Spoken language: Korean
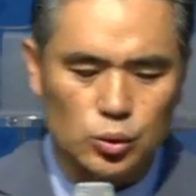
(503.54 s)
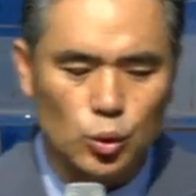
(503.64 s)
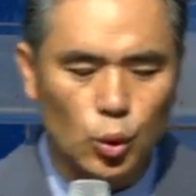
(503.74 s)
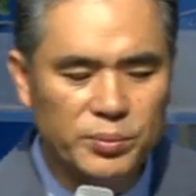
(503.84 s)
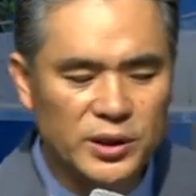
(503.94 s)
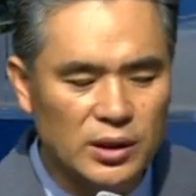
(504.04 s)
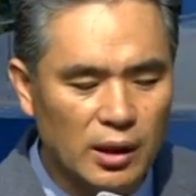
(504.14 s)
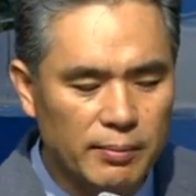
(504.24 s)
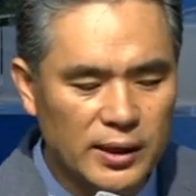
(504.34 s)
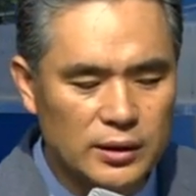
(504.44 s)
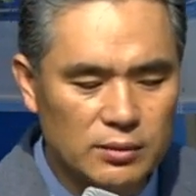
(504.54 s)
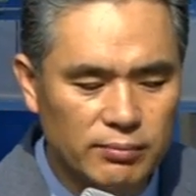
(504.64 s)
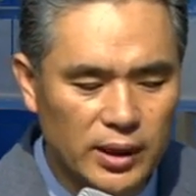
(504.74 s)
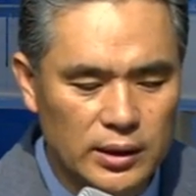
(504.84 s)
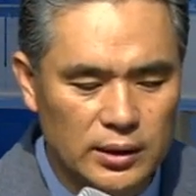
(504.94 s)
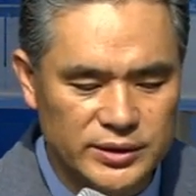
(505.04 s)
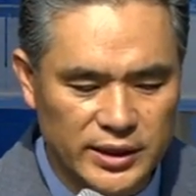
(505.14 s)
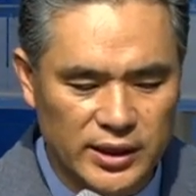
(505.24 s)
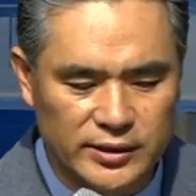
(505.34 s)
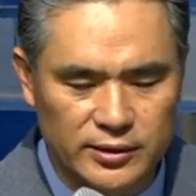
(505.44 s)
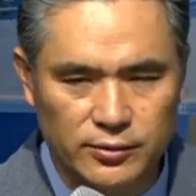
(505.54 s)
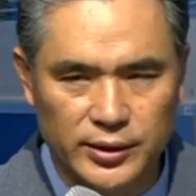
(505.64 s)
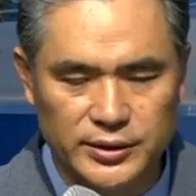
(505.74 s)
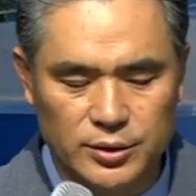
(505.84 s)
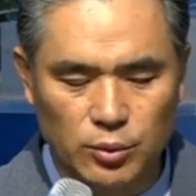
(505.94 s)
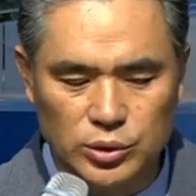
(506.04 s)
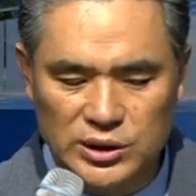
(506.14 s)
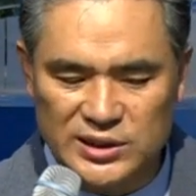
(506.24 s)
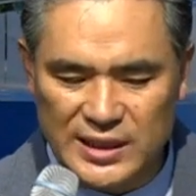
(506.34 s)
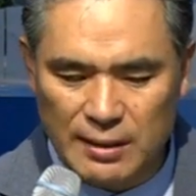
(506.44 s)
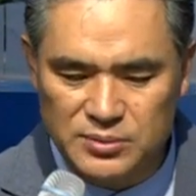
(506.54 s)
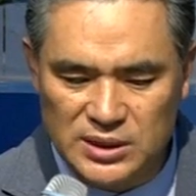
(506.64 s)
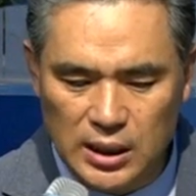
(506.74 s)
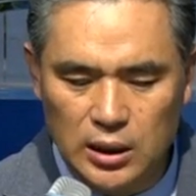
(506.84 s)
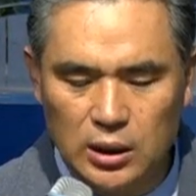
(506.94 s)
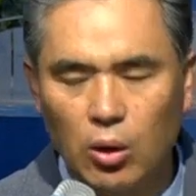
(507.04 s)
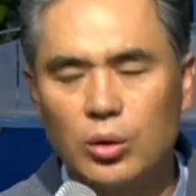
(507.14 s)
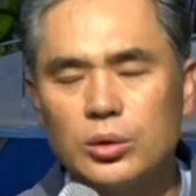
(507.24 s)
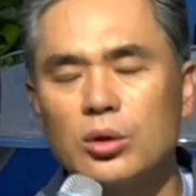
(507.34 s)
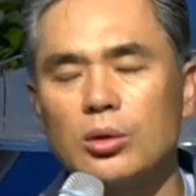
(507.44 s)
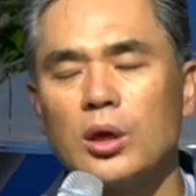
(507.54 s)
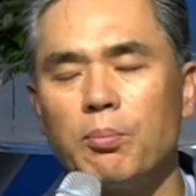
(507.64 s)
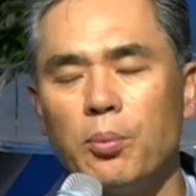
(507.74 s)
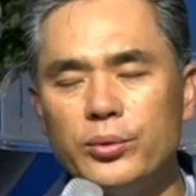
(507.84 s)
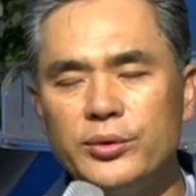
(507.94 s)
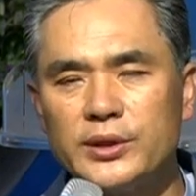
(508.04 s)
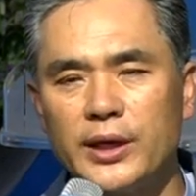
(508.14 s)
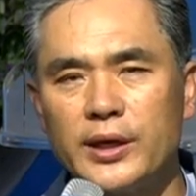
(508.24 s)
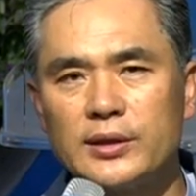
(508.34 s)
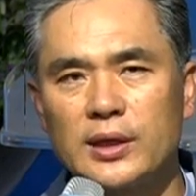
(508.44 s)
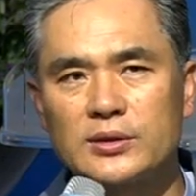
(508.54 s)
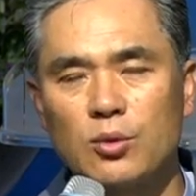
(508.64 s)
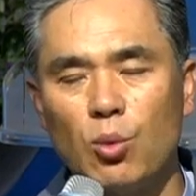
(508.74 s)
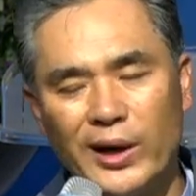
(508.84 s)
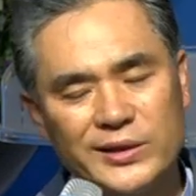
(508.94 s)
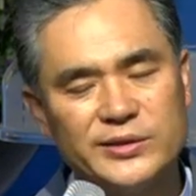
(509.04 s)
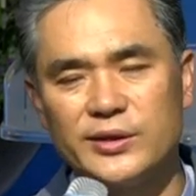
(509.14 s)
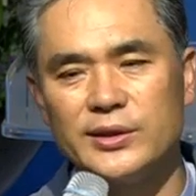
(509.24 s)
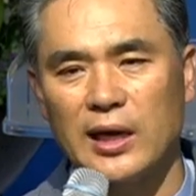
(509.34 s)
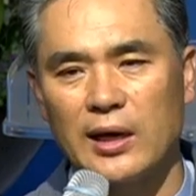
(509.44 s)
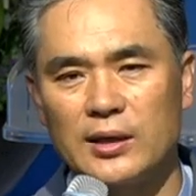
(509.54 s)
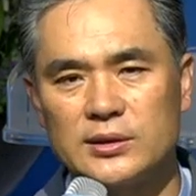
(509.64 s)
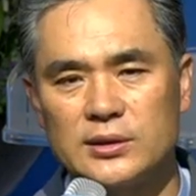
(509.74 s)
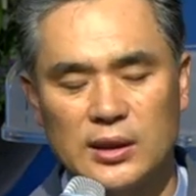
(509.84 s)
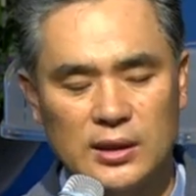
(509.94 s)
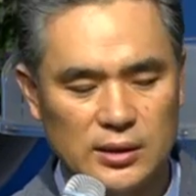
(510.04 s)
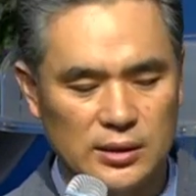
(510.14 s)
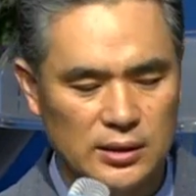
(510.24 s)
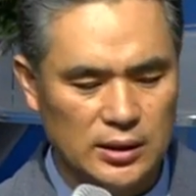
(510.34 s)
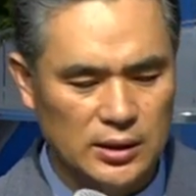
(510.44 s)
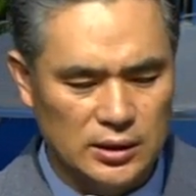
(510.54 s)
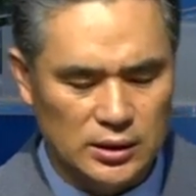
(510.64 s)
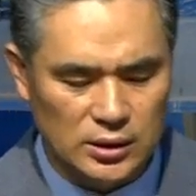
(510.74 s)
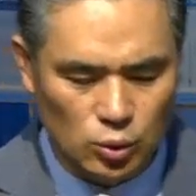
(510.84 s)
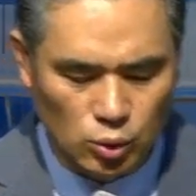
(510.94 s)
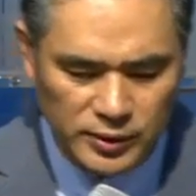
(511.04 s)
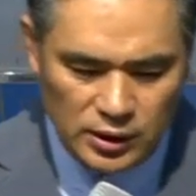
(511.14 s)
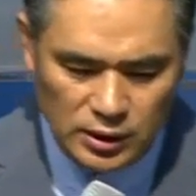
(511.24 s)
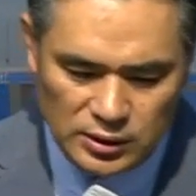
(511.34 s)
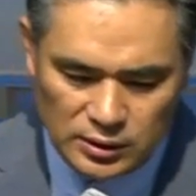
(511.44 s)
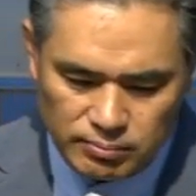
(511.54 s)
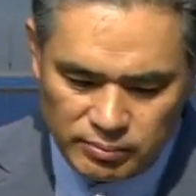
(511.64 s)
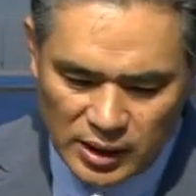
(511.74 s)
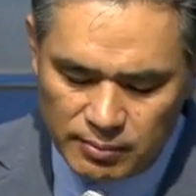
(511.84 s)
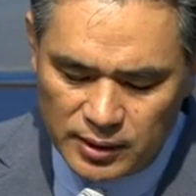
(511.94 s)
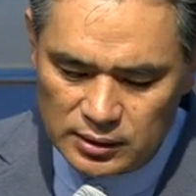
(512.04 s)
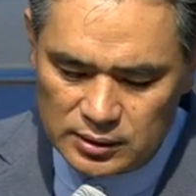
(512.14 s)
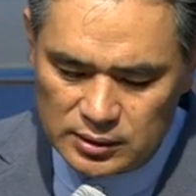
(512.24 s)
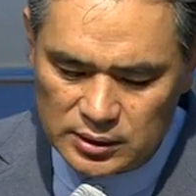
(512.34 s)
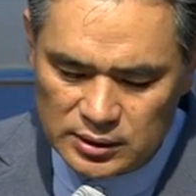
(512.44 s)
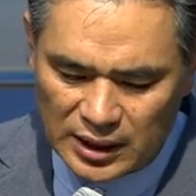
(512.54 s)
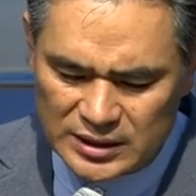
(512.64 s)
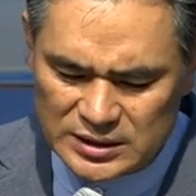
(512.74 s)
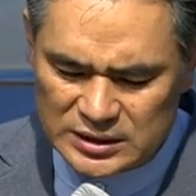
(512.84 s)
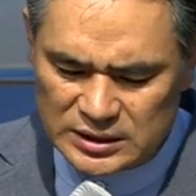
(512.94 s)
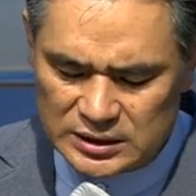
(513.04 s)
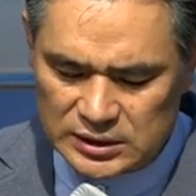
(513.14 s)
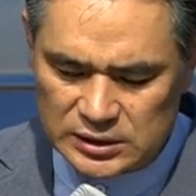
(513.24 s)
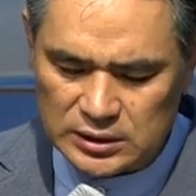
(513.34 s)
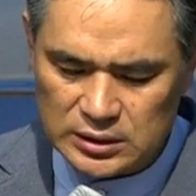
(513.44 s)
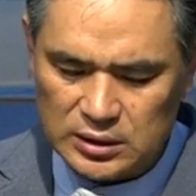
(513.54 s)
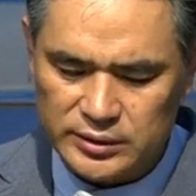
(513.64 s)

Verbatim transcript: 욥이 내뱉는 말을 제가 그러는 거예요. 지금 이 3장을 어떻게 보느냐에 따라서 완전히 달라진다. 이 욥이 내뱉는 이 탄식을